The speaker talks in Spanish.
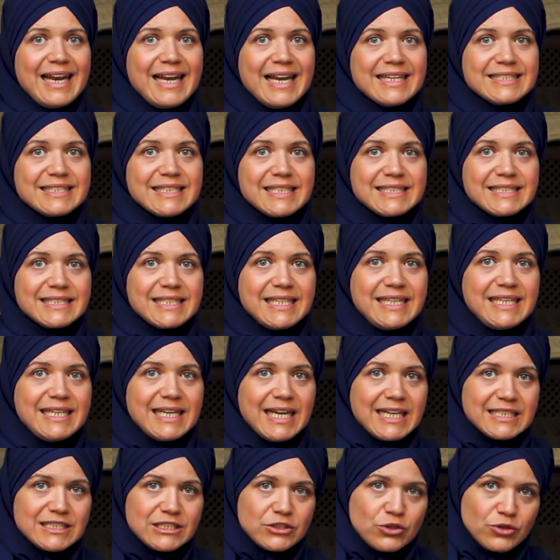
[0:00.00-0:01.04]
En las
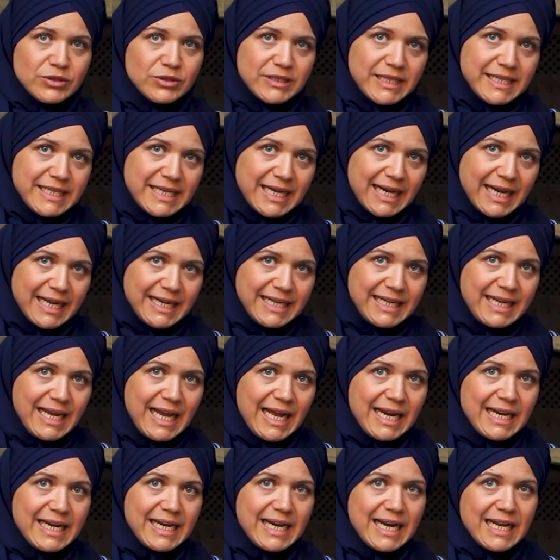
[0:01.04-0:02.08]
esquinas donde
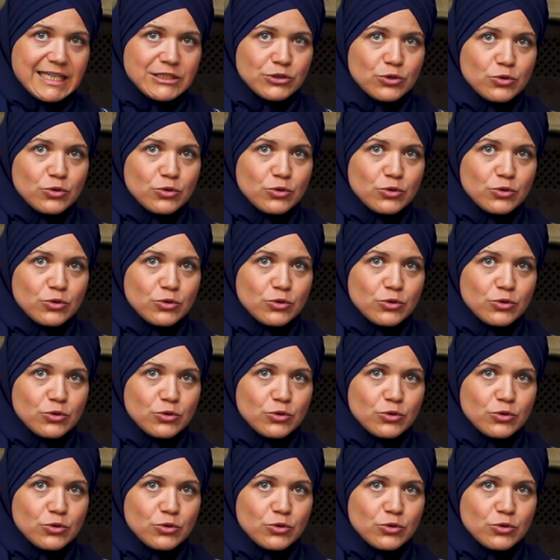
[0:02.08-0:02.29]
llegarían